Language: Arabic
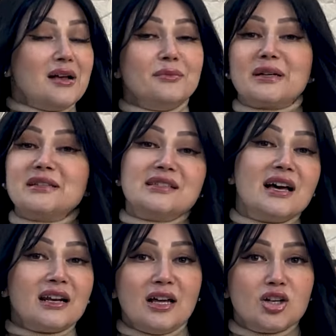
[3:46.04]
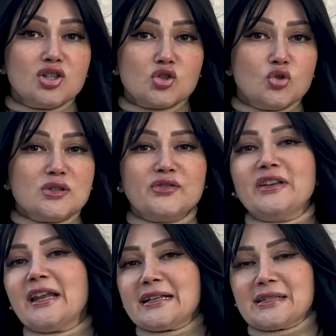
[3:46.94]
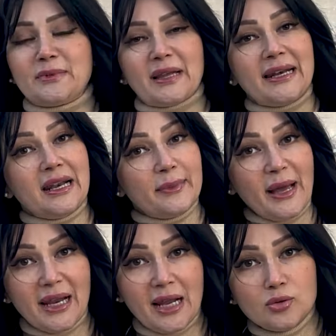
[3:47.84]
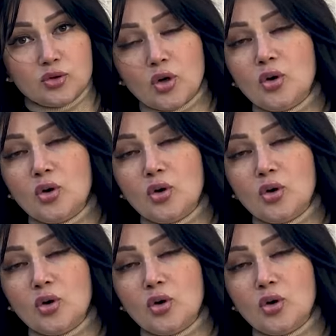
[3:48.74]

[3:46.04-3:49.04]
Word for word: باختصار العرق سوس في ناس بتغنى بحلاوته